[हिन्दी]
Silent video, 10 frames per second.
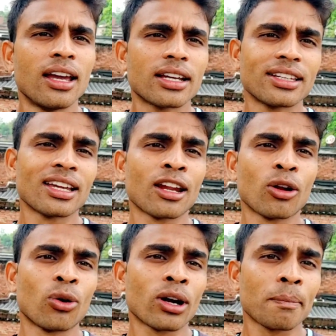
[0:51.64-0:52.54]
कितने
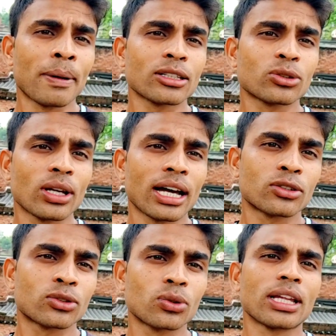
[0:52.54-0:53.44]
लोगों के पास तो यार
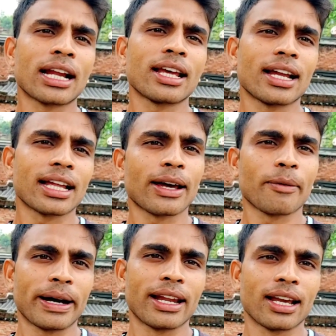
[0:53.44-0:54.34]
जूता नहीं रहता है
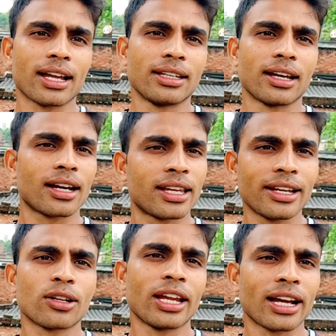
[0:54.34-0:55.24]
पहनने के लिए किट
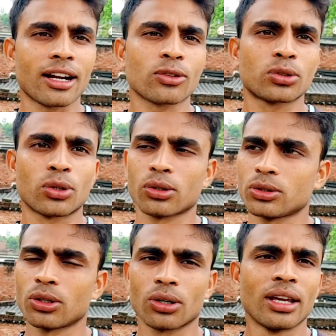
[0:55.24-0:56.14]
नेकर तो छोड़ो
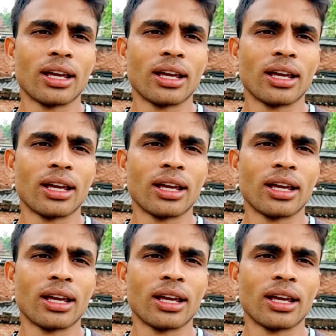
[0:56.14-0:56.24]
जो